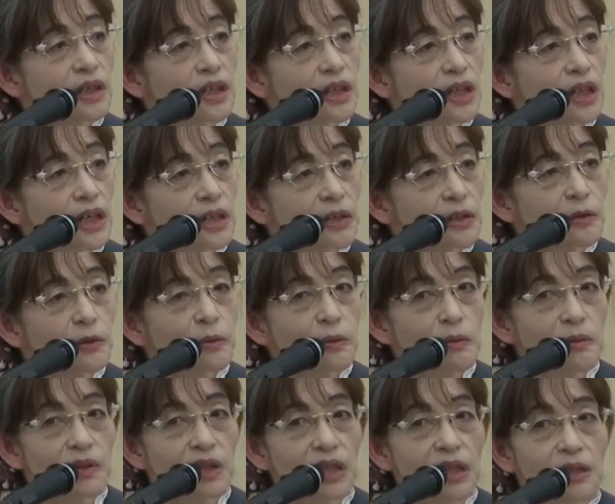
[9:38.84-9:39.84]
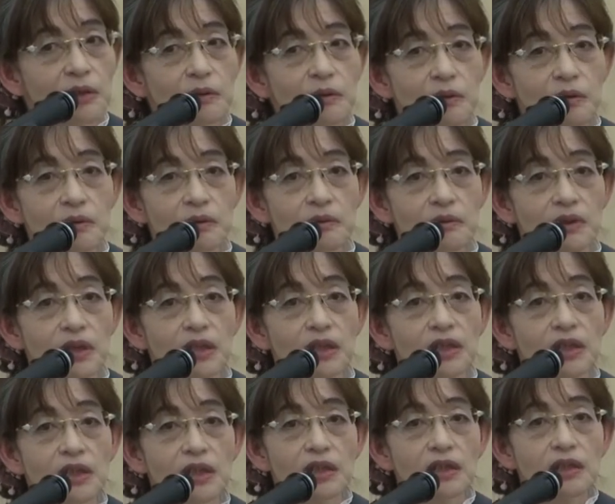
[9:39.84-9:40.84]
かどうかというの
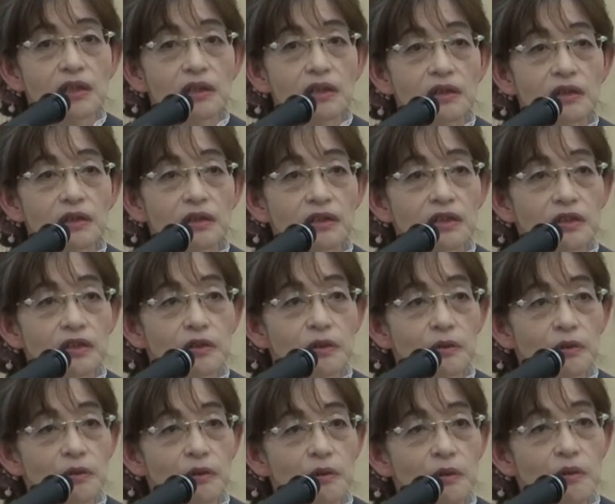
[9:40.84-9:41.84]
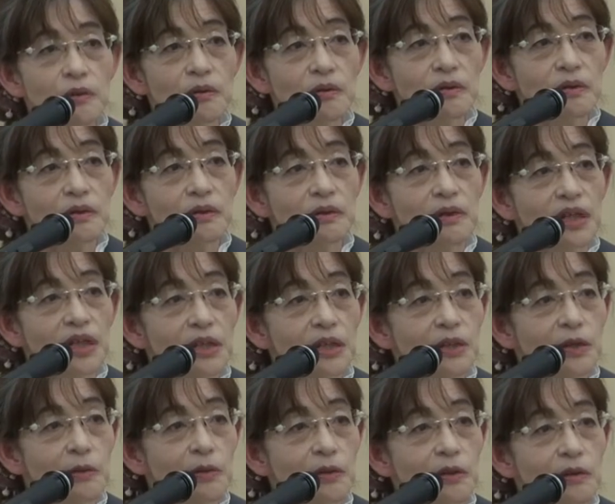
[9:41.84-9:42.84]
は、その本の影
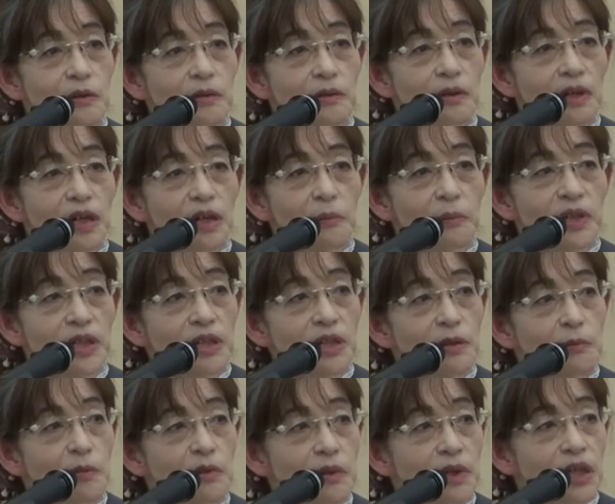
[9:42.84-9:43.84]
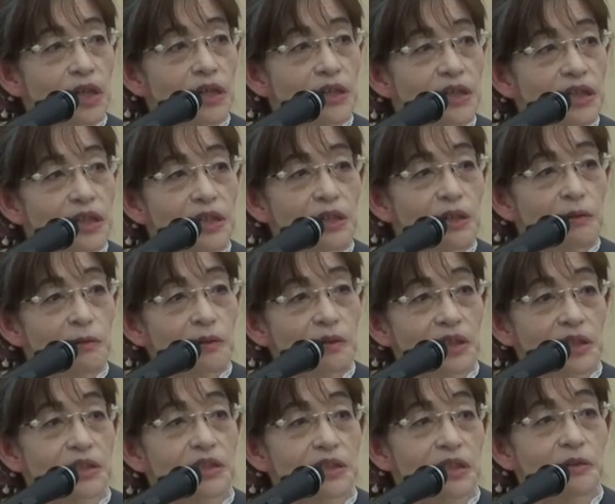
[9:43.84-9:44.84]
響力をあまりにも過大評
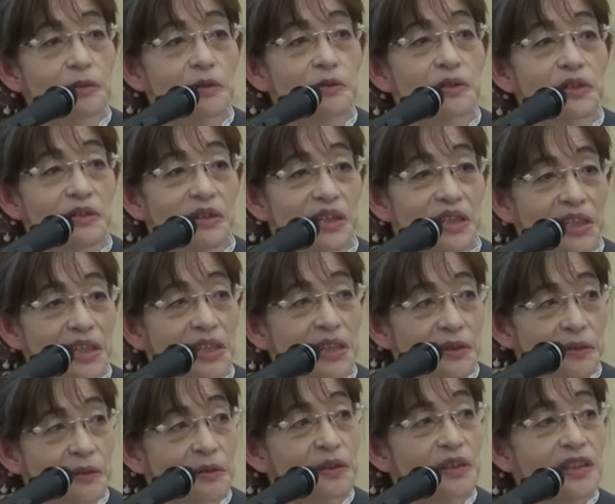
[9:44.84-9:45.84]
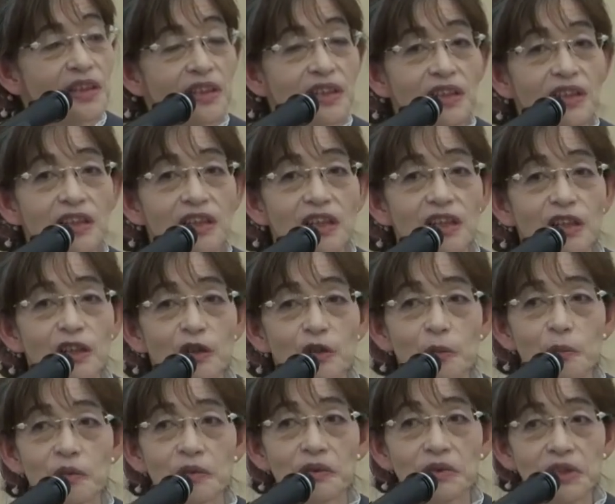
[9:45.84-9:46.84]
価しているのではないかと、えー、
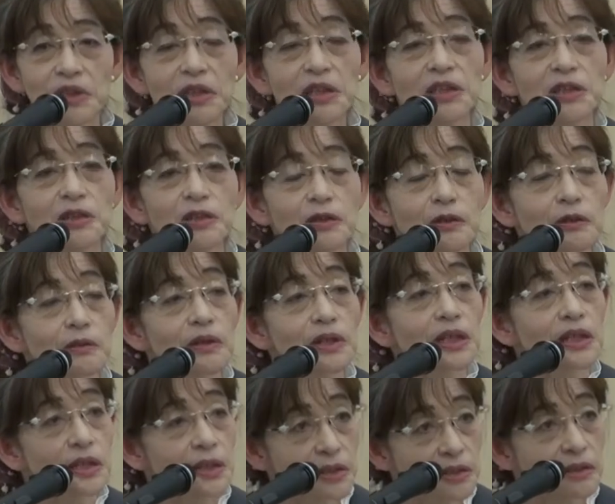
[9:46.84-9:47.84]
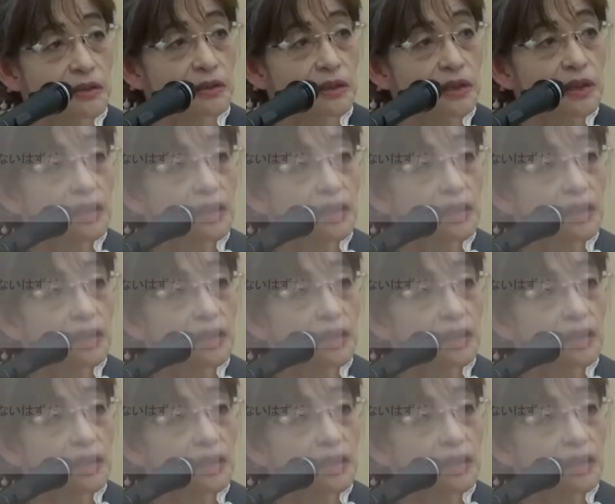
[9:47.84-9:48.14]
思ったりするわけです。